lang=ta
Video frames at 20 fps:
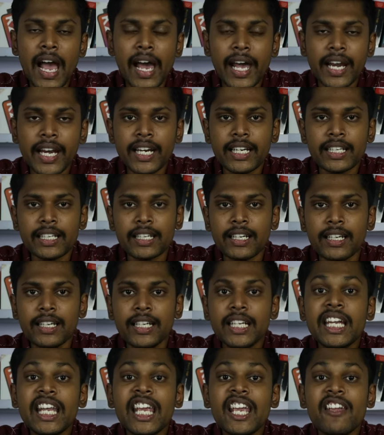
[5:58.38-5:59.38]
டைரக்ட்
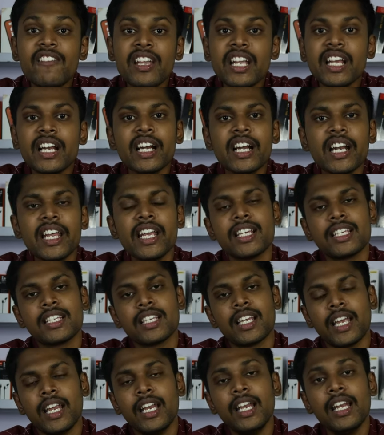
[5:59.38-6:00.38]
டிவி
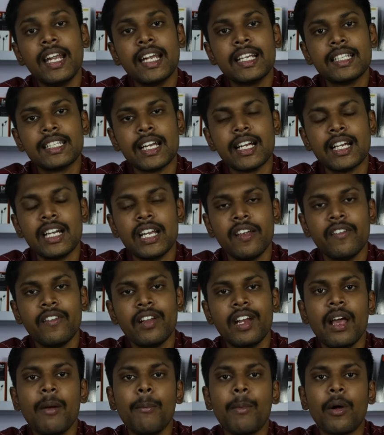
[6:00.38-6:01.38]
ரிலீஸ் இன்றைக்கி சன்
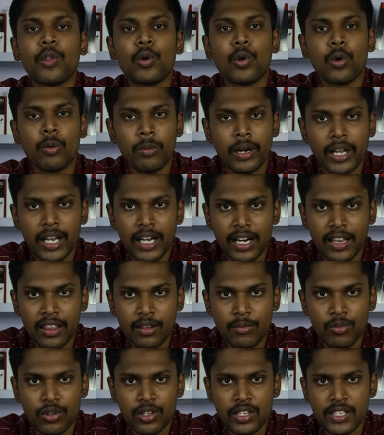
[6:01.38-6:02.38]
டிவியில் பதினோரு மணிக்கு
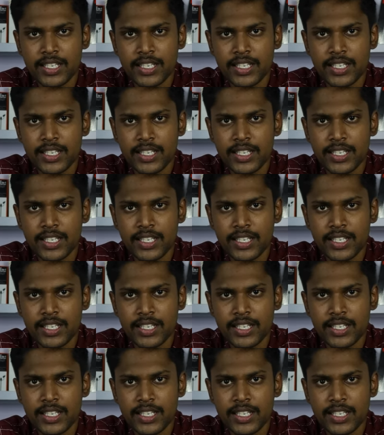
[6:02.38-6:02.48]
நடந்து